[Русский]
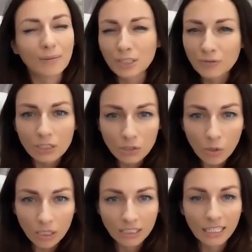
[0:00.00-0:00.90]
Вообще
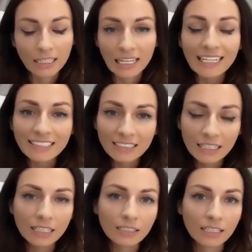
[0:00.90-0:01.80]
все энергия, и
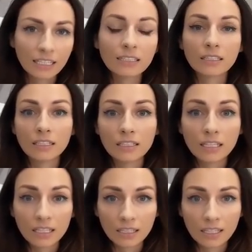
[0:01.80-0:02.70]
деньги – это
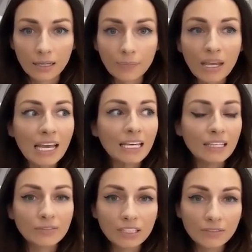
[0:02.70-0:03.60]
энергия.
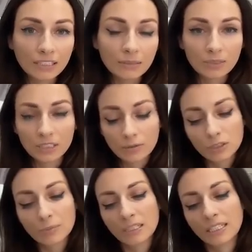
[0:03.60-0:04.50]
И в зависимости,
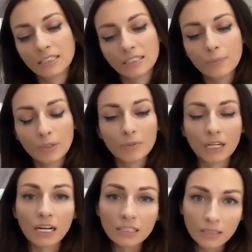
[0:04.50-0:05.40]
вот смотрите,
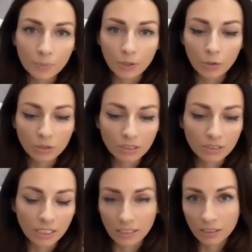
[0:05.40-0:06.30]
например, как нам
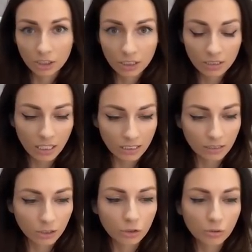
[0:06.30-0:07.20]
приходят деньги? Через
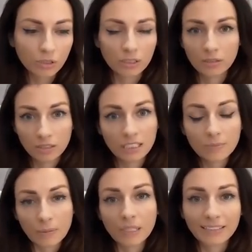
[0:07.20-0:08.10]
разные штуки.
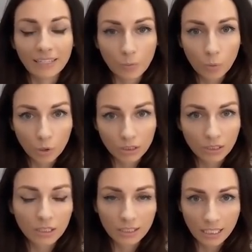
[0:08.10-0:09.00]
Есть момент
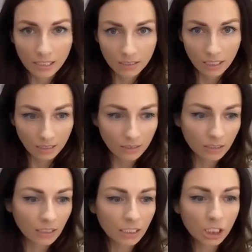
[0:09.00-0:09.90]
работы,
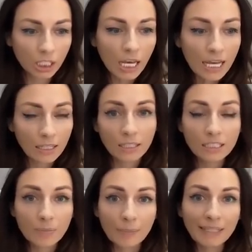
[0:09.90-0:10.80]
реализации нашей,
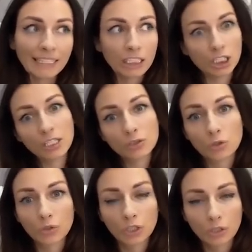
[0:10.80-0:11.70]
есть момент через
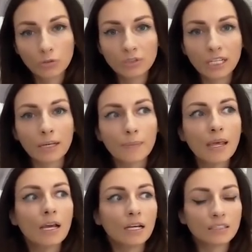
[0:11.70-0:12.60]
других людей.
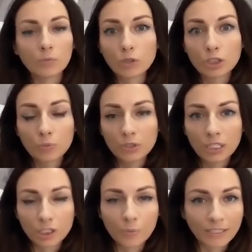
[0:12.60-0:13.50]
Это может быть
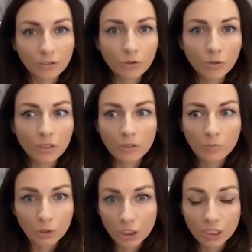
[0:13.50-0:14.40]
наш партнер,
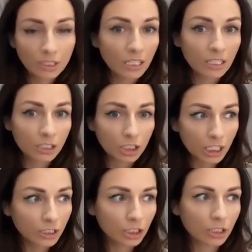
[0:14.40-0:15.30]
мужчина или
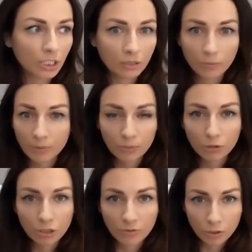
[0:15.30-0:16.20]
женщина,
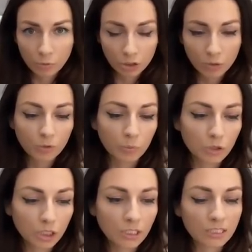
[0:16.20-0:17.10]
потому что вы же можете быть
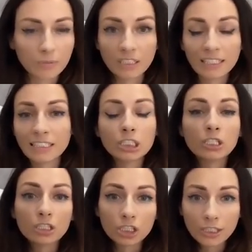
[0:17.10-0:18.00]
мужчиной и смотреть. И
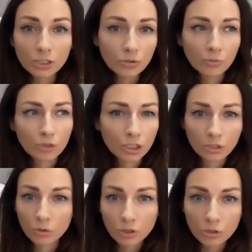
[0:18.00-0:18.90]
через женщину
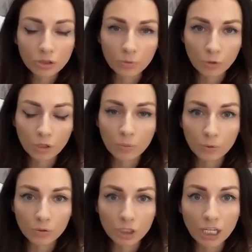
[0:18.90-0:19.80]
мужчины тоже очень многие
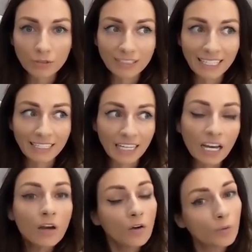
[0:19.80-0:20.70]
получают деньги.
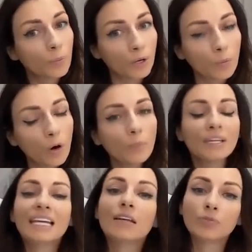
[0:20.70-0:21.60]
В прямом
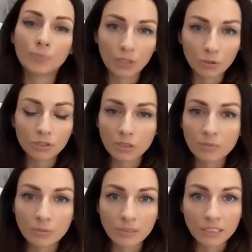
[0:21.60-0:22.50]
или в
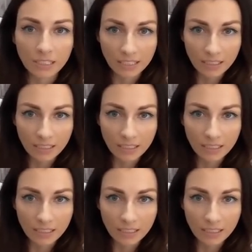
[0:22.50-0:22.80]
переносном смысле.